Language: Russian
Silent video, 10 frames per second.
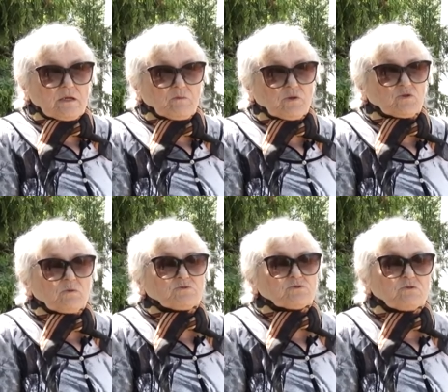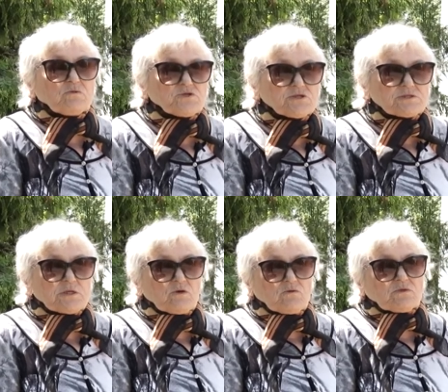Потом снова через
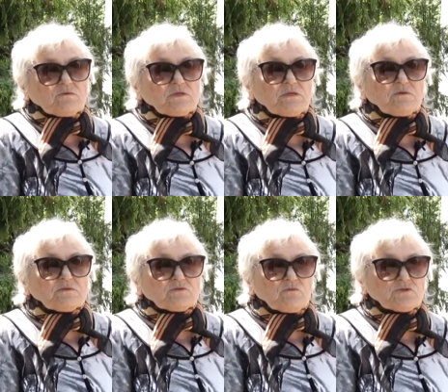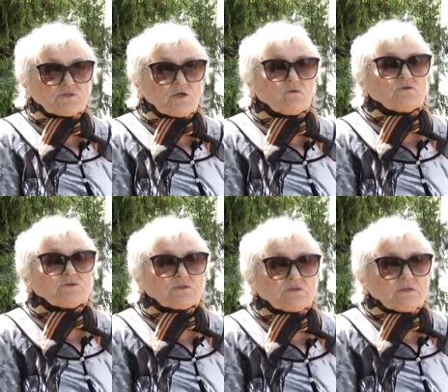какое-то время он
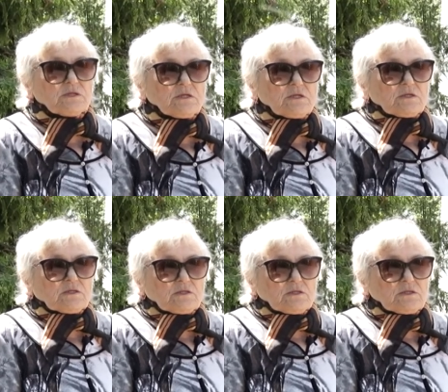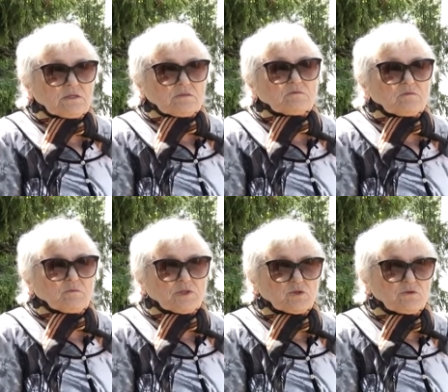заходит и
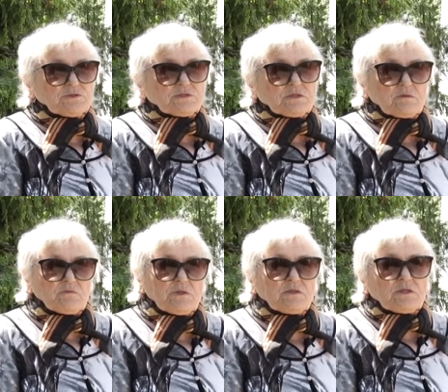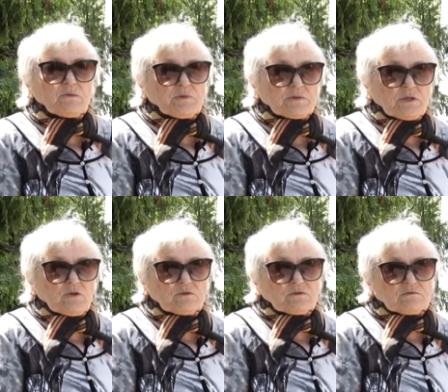подходит ко мне и
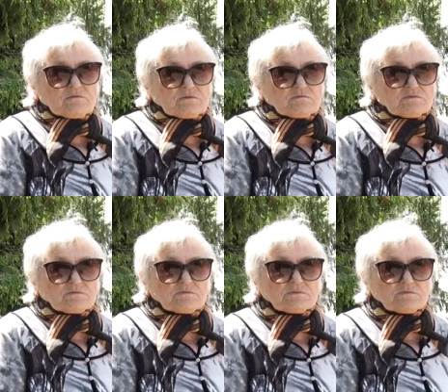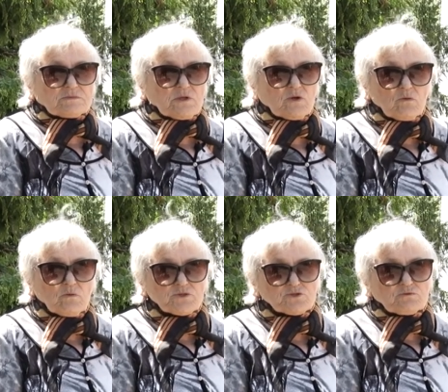подает
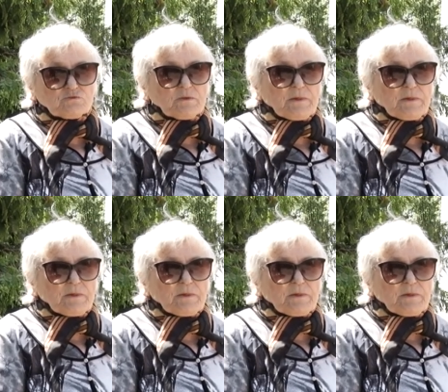коробочку,